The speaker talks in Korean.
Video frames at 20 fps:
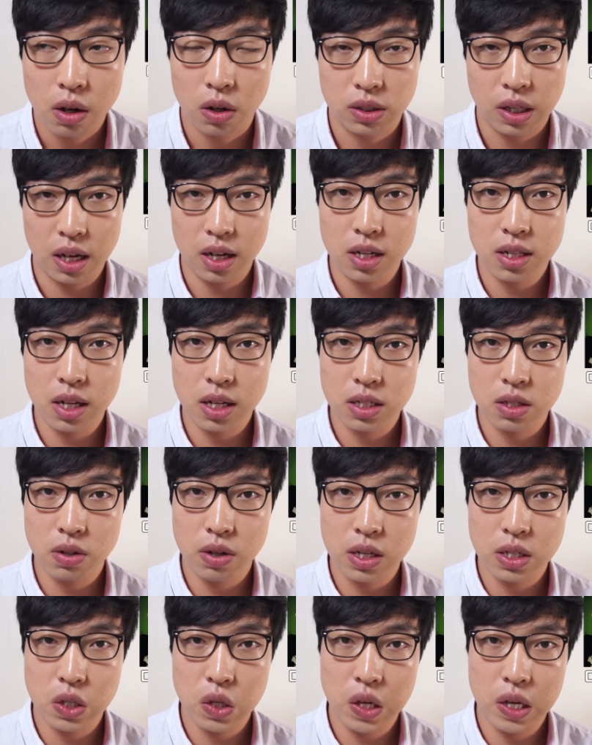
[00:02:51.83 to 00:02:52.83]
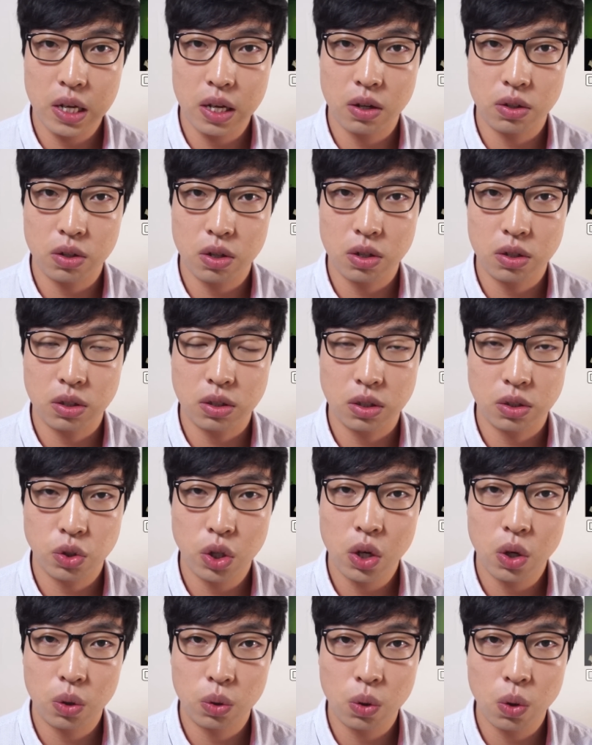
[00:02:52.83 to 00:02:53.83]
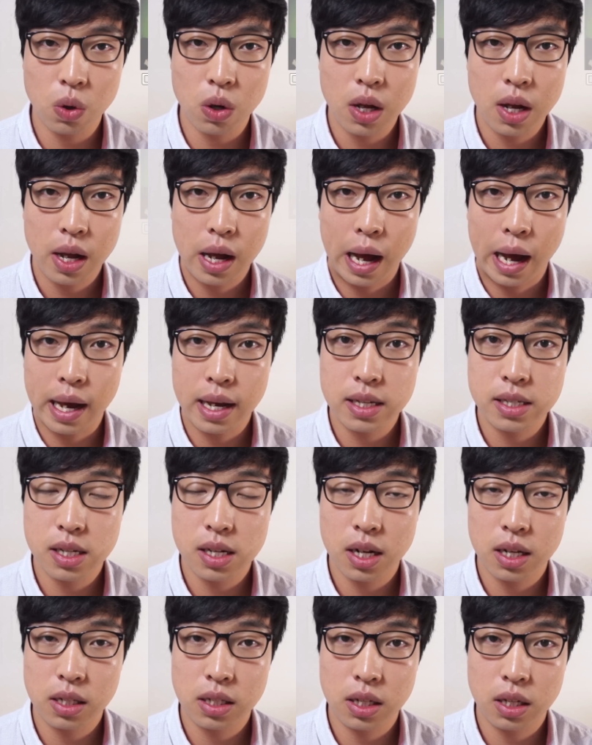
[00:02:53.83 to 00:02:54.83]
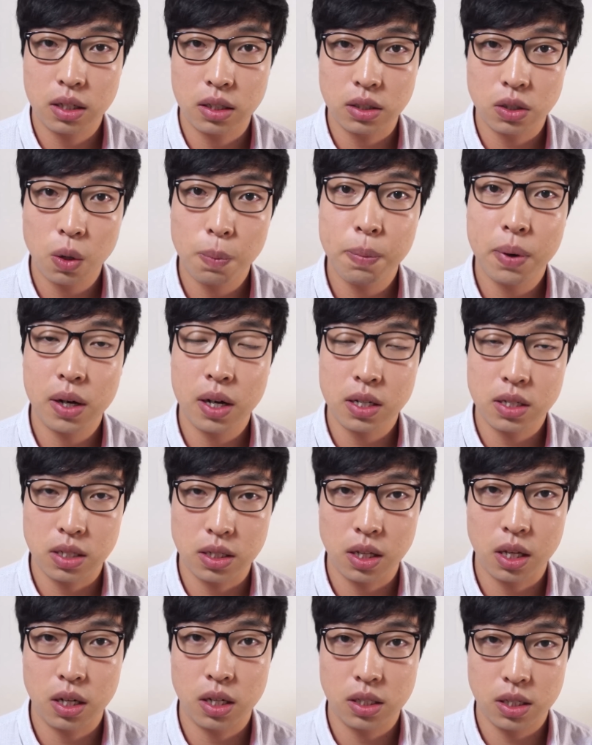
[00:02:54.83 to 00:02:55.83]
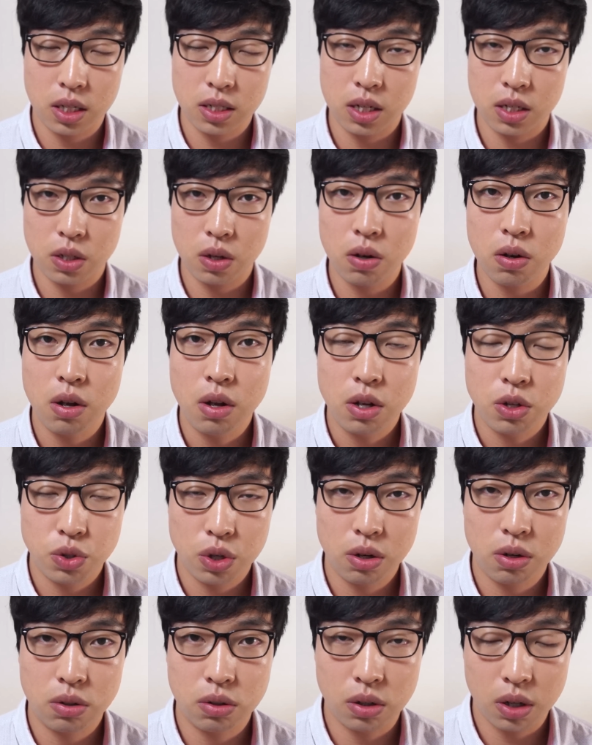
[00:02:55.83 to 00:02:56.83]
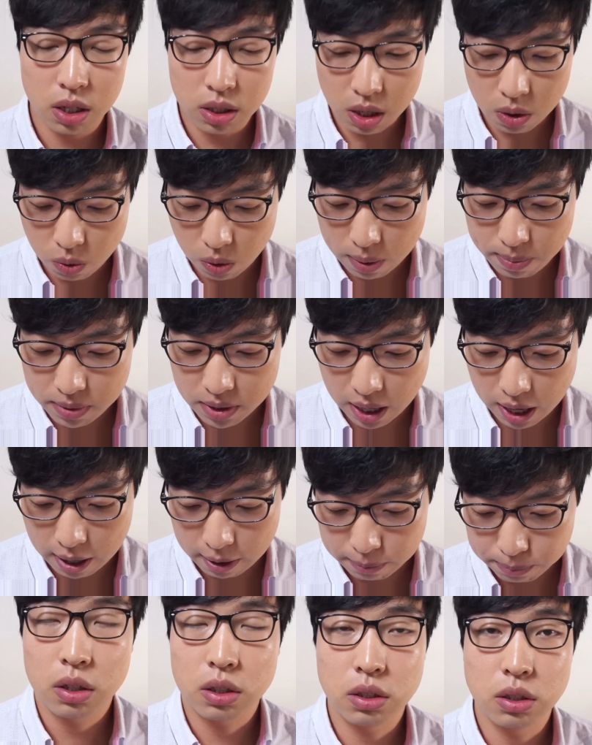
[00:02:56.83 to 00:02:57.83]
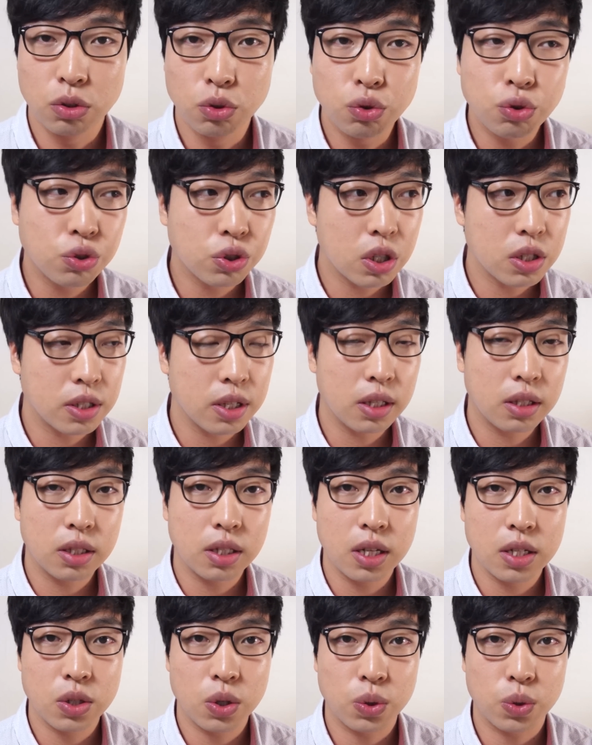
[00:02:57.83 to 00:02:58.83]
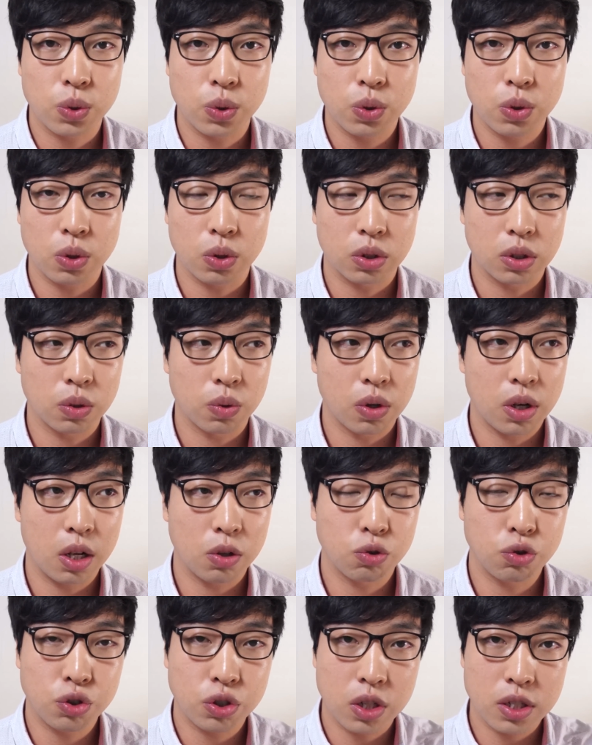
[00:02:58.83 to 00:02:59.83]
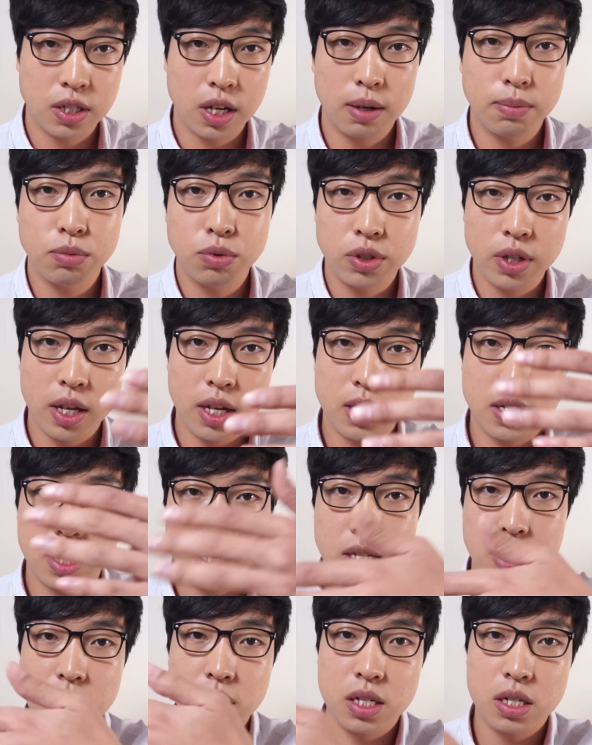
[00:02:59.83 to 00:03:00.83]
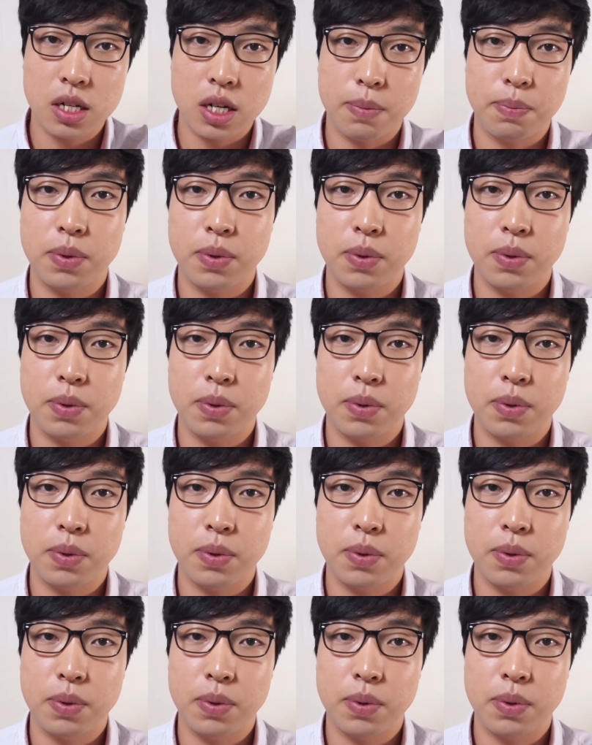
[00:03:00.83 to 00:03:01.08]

다른 행성에서의 어떤 그 촬영도 아이슬란드의 그 척박한 지대를 찾아서 촬영을 했다고 합니다. 그 우주선 세트에서도 그 원래 우주선 창문에 이제 CG를